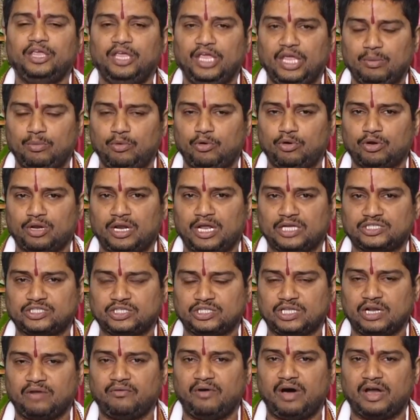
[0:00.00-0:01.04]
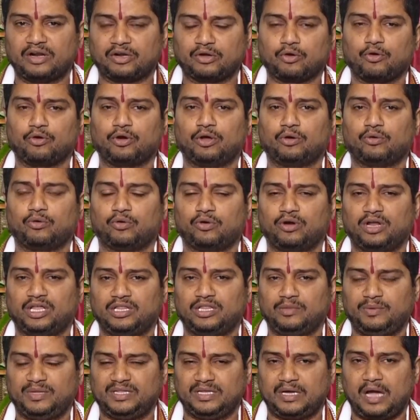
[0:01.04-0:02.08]
ఈ మూడు నక్షత్రం వారికి కూడా గురుడు
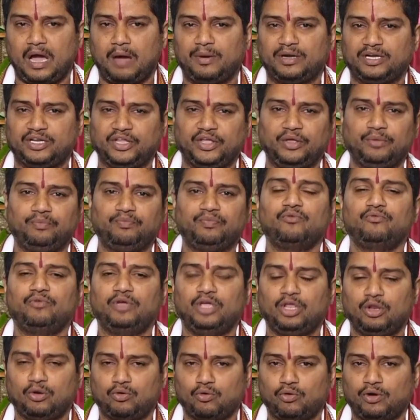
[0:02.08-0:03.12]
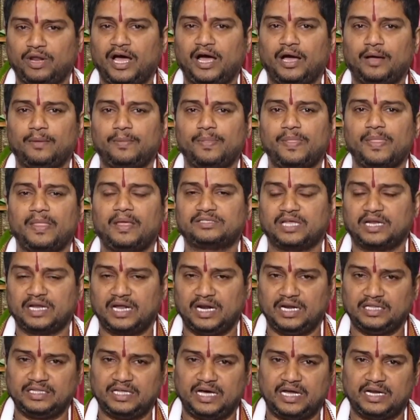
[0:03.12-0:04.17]
అధిపతి కాబట్టి వీరు కూడా
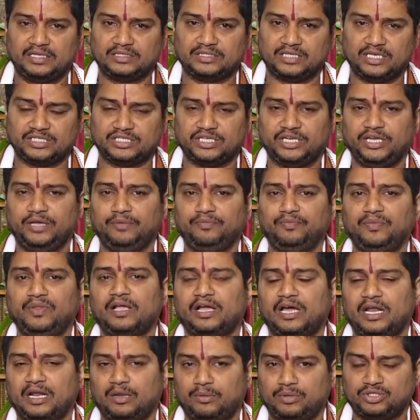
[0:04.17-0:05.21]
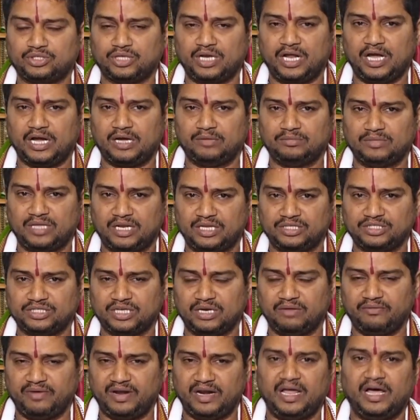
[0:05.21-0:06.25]
శనగల దానం చేసి కనకవశి
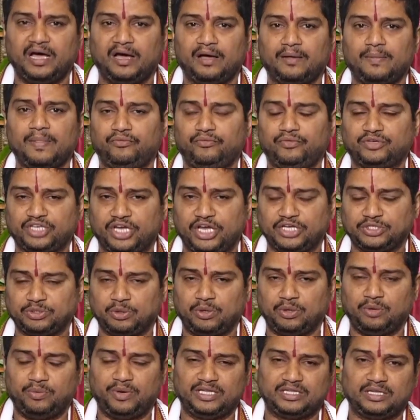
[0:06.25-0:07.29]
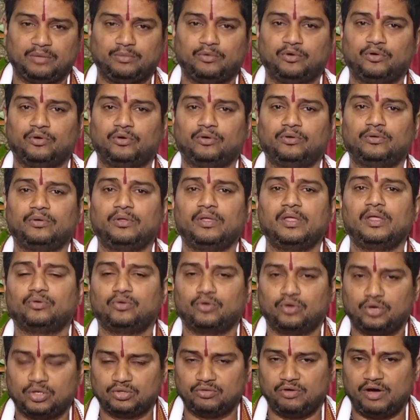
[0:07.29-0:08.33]
ధరించడం వల్ల విశేషణ ఫలితము
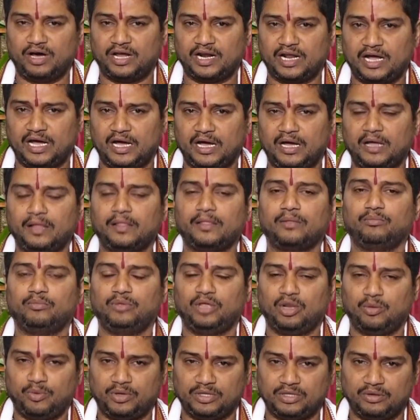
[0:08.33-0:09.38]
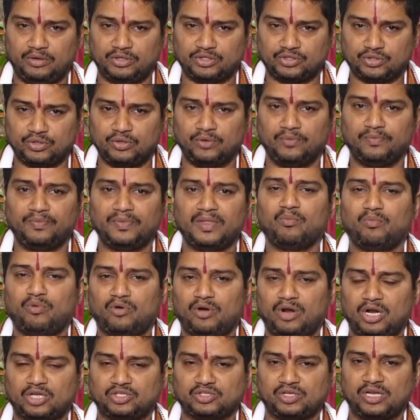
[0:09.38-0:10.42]
గురుని ద్వారా మీరు పొందవచ్చును
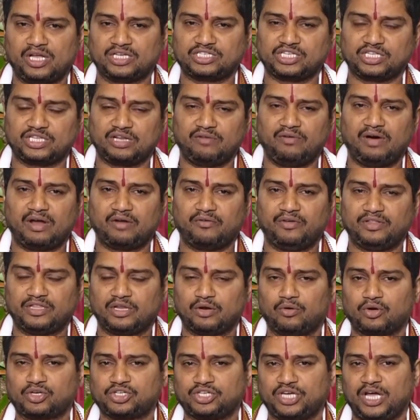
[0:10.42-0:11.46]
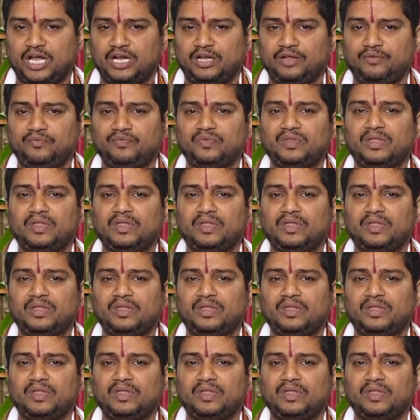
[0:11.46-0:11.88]
పునరసు నక్షత్రం వారు వెదర వృక్షాన్ని